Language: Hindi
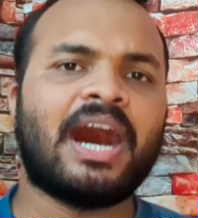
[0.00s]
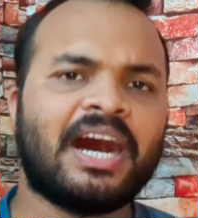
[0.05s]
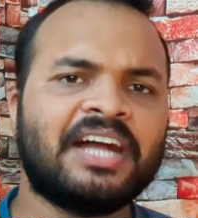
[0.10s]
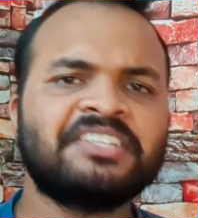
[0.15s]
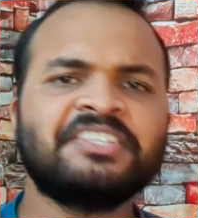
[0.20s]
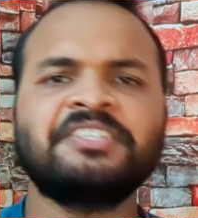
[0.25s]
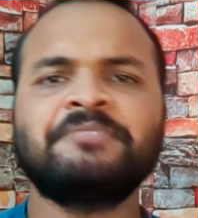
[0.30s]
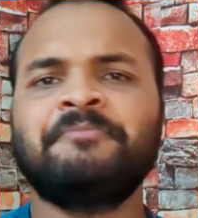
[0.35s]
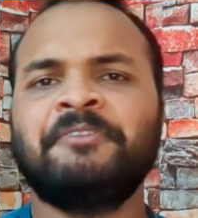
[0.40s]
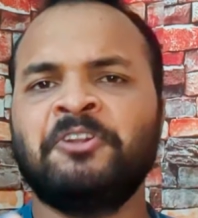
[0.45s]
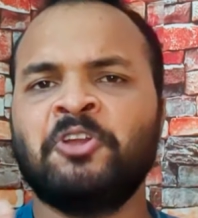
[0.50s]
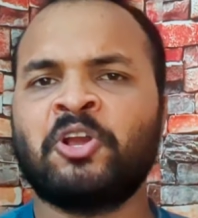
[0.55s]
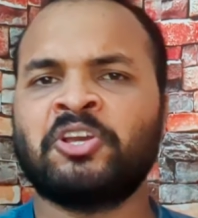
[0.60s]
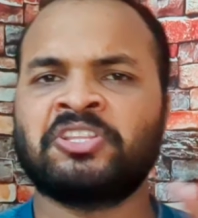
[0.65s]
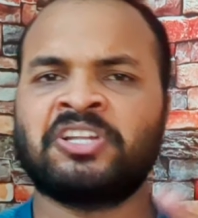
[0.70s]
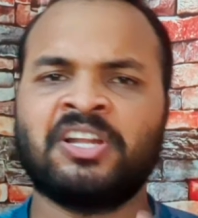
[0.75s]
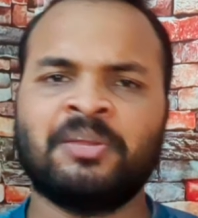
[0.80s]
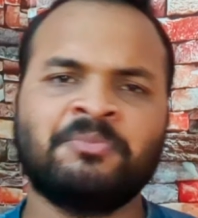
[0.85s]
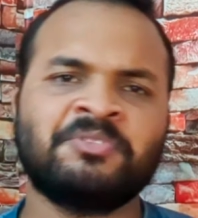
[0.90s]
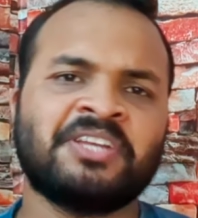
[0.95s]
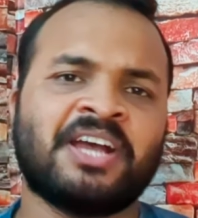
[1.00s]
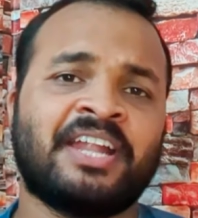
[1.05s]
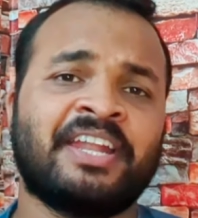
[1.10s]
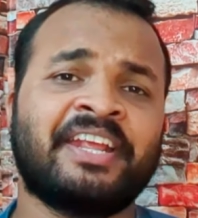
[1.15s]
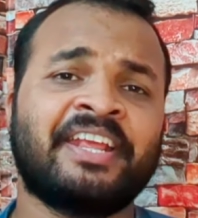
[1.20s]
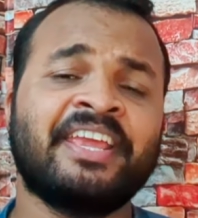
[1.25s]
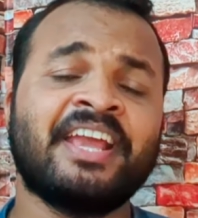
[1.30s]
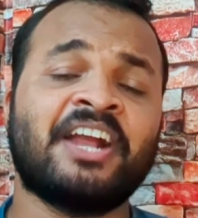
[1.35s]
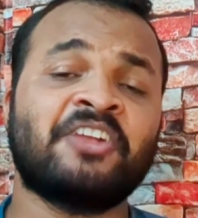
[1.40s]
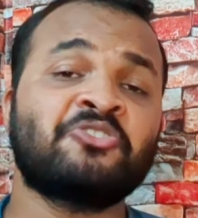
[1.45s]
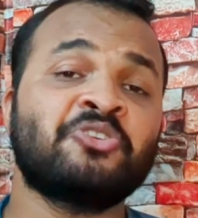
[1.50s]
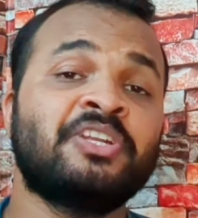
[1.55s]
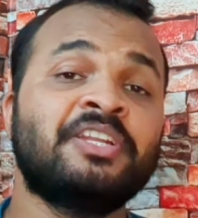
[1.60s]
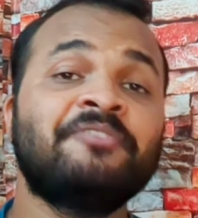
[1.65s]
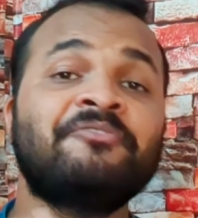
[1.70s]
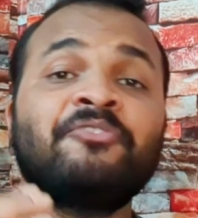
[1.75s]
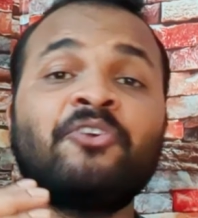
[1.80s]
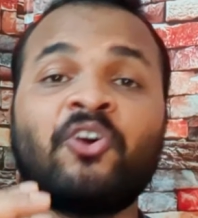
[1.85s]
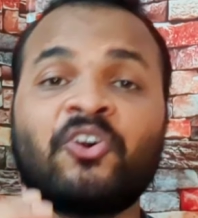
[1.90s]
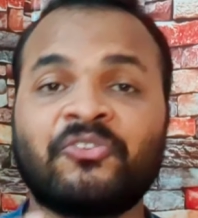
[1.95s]
आज इस वीडियो के दौरान हम जानेंगे
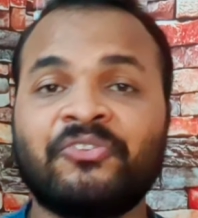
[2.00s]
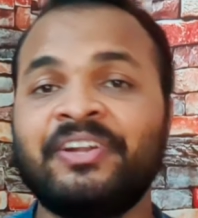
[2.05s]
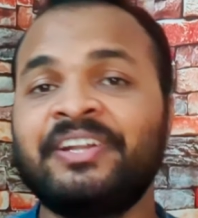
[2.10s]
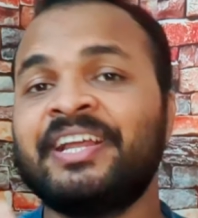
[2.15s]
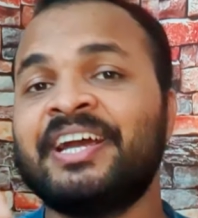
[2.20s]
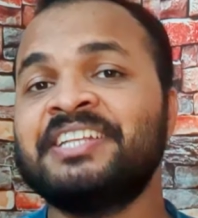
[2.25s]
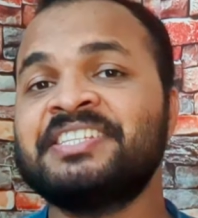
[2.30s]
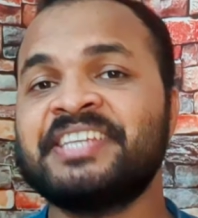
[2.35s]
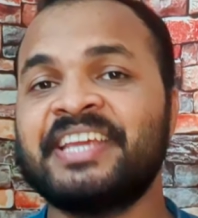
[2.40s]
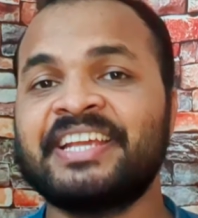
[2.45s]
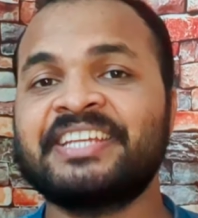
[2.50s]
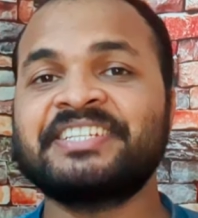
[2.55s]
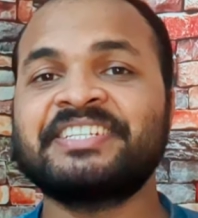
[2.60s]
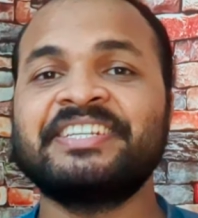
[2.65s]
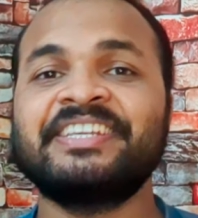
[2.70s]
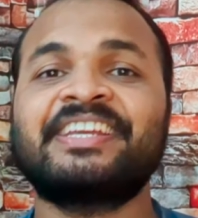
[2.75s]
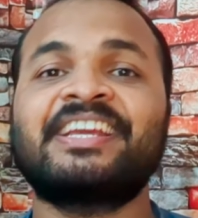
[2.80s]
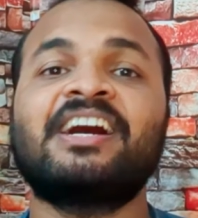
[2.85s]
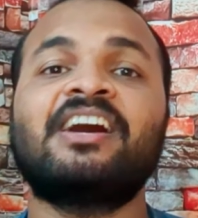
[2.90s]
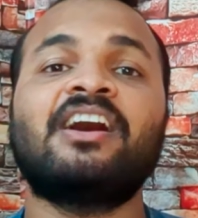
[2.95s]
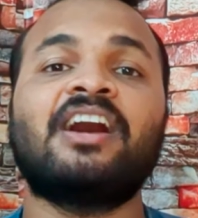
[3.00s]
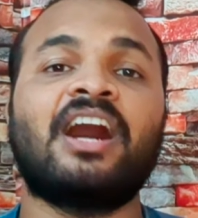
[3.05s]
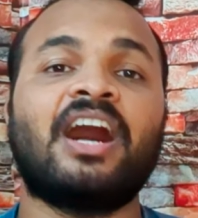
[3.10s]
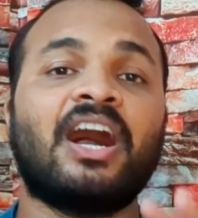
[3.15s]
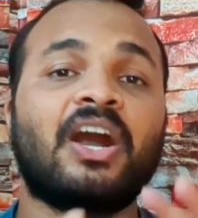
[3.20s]
एक्चुअली फॉर्विटाज एक्सटी का